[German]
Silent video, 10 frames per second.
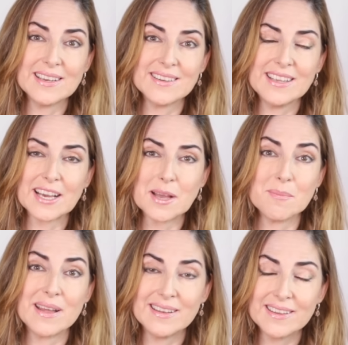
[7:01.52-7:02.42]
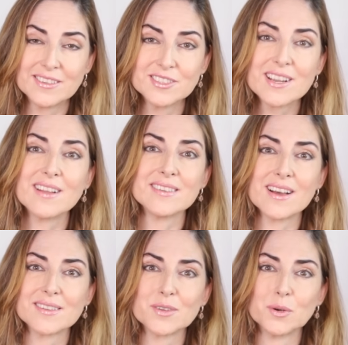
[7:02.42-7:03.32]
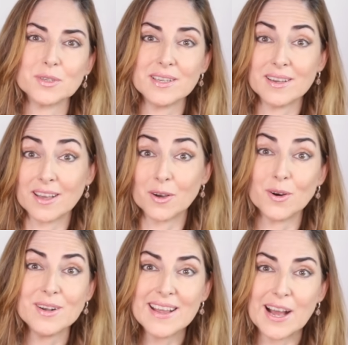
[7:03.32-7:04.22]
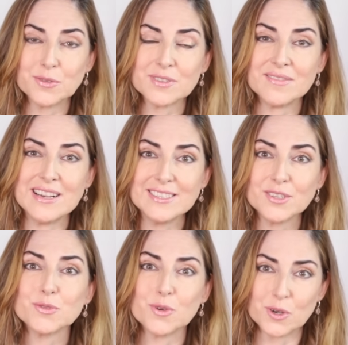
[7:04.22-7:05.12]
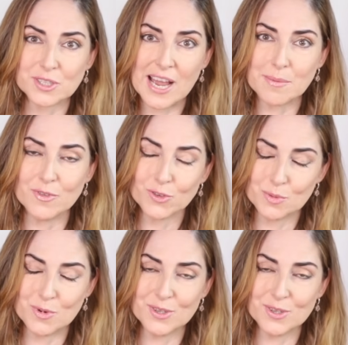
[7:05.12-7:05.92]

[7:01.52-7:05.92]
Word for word: ihnen ihre männlichen Standards oder ihre Rolle auf der Welt vorschreiben zu